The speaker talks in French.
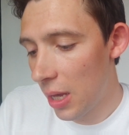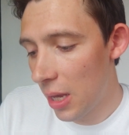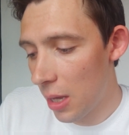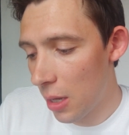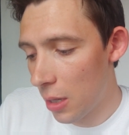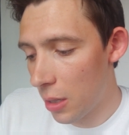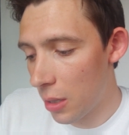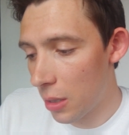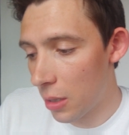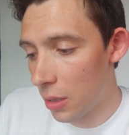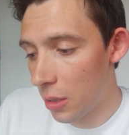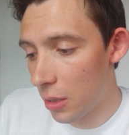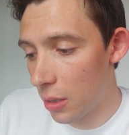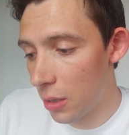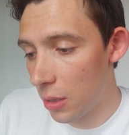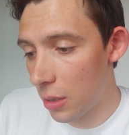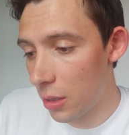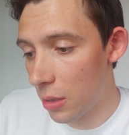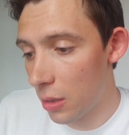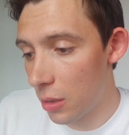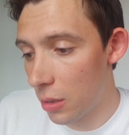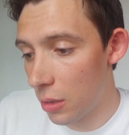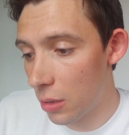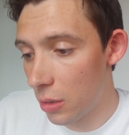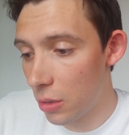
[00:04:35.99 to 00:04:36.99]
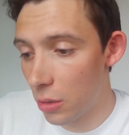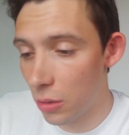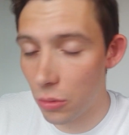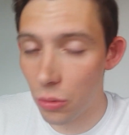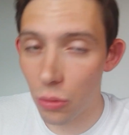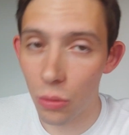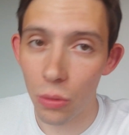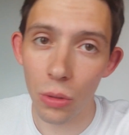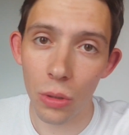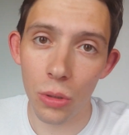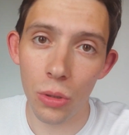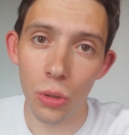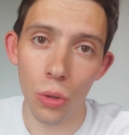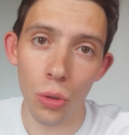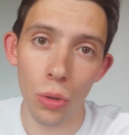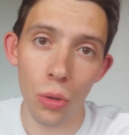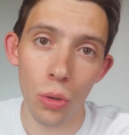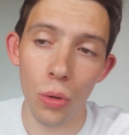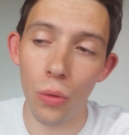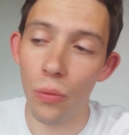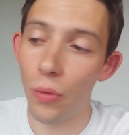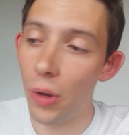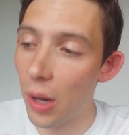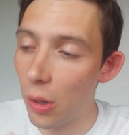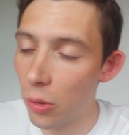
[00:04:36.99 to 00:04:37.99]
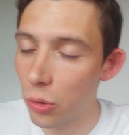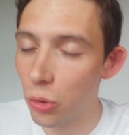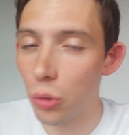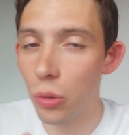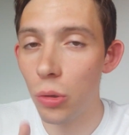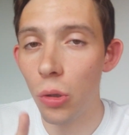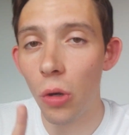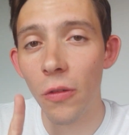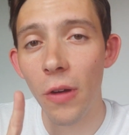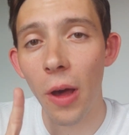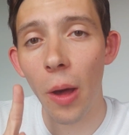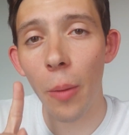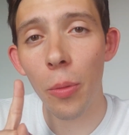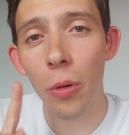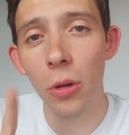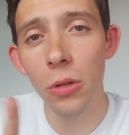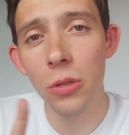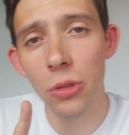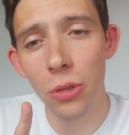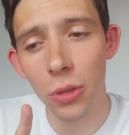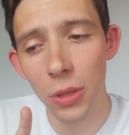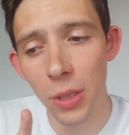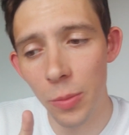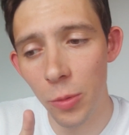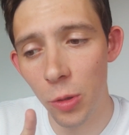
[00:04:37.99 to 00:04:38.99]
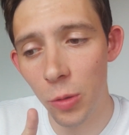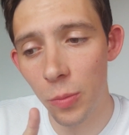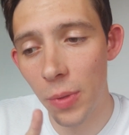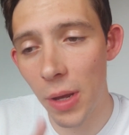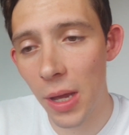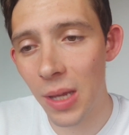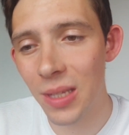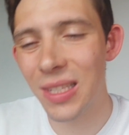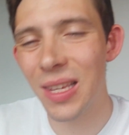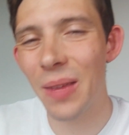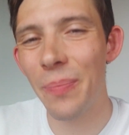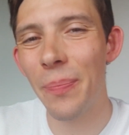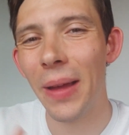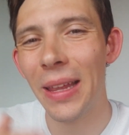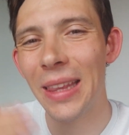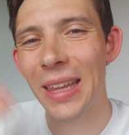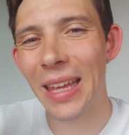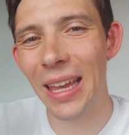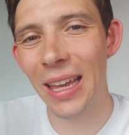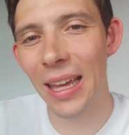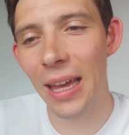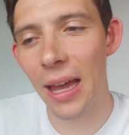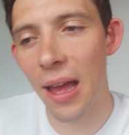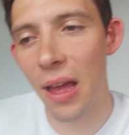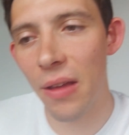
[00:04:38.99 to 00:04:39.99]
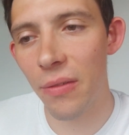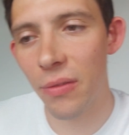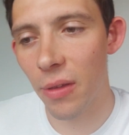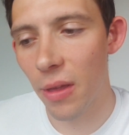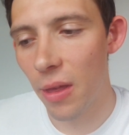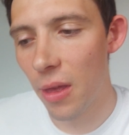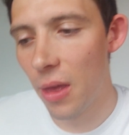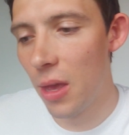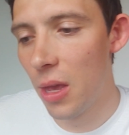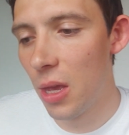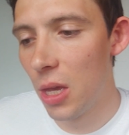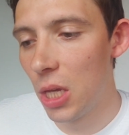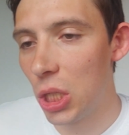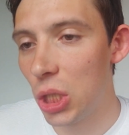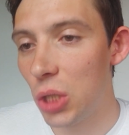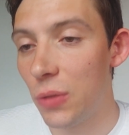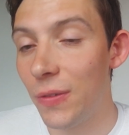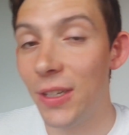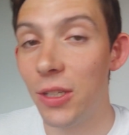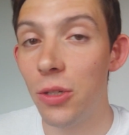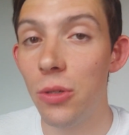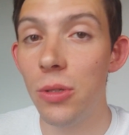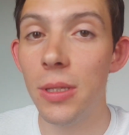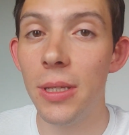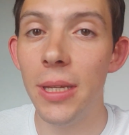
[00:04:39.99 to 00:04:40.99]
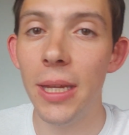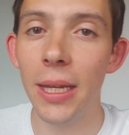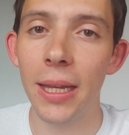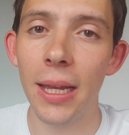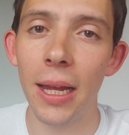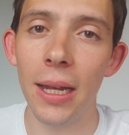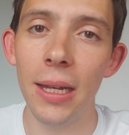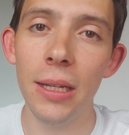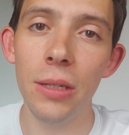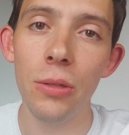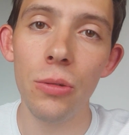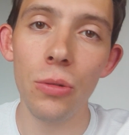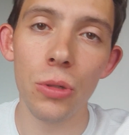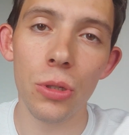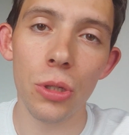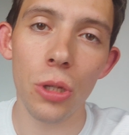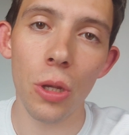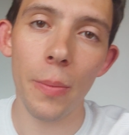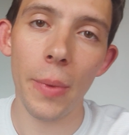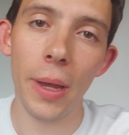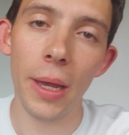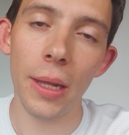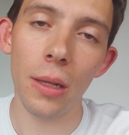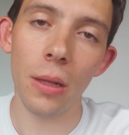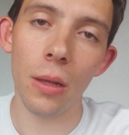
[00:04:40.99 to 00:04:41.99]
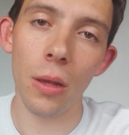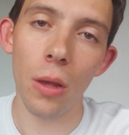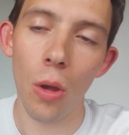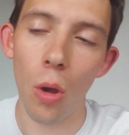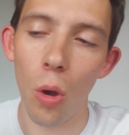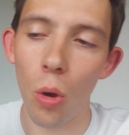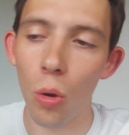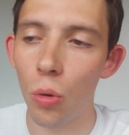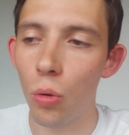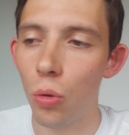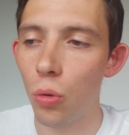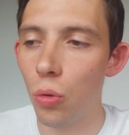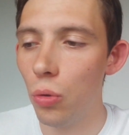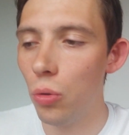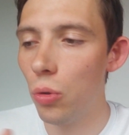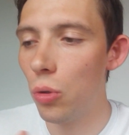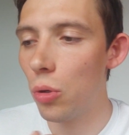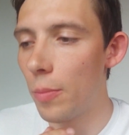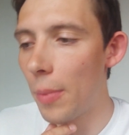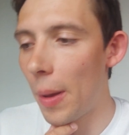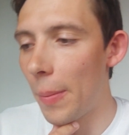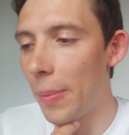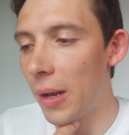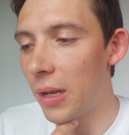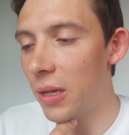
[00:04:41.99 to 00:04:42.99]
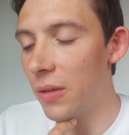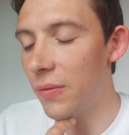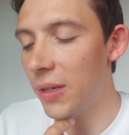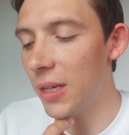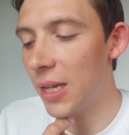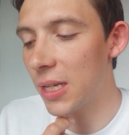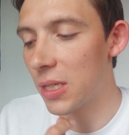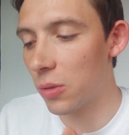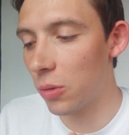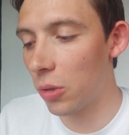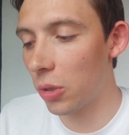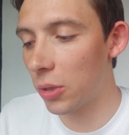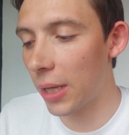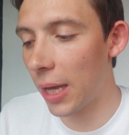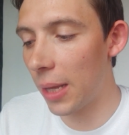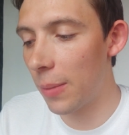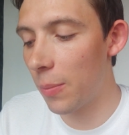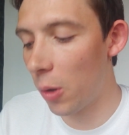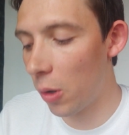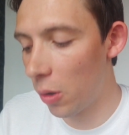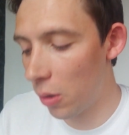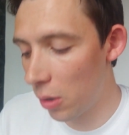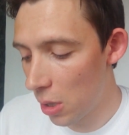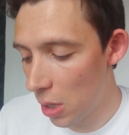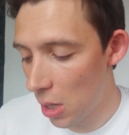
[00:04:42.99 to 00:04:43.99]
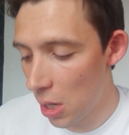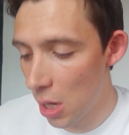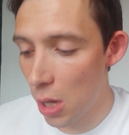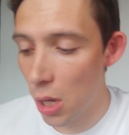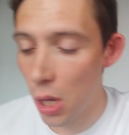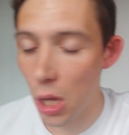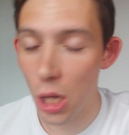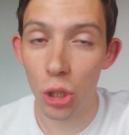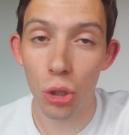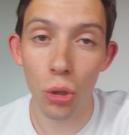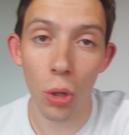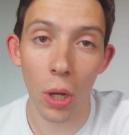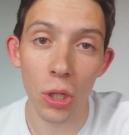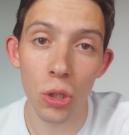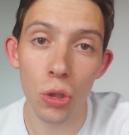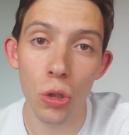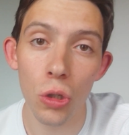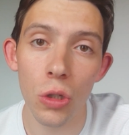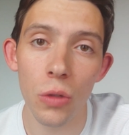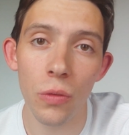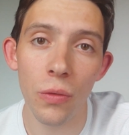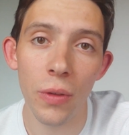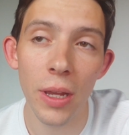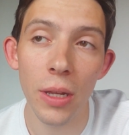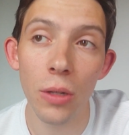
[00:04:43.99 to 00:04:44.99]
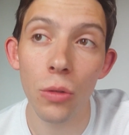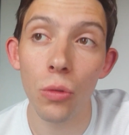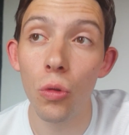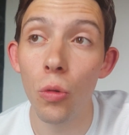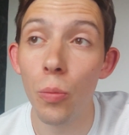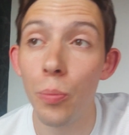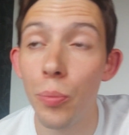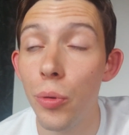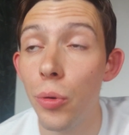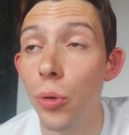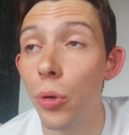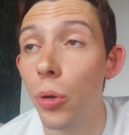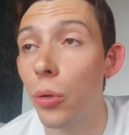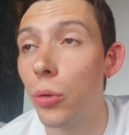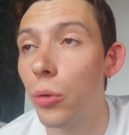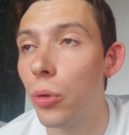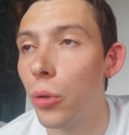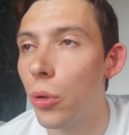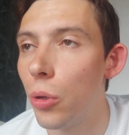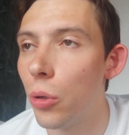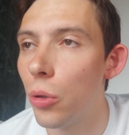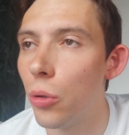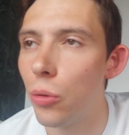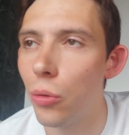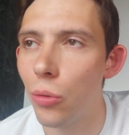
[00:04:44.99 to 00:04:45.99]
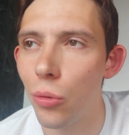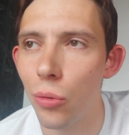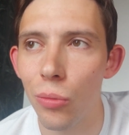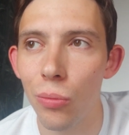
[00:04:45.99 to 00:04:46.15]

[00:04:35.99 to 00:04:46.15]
Euh, donc euh, voilà, aujourd'hui on va reprendre sur des bonnes bases, c'est pas très grave. Je vais juste décaler d'une semaine, en gros, euh, ma planification d'entraînement. Et j'aurais juste fait une coupure de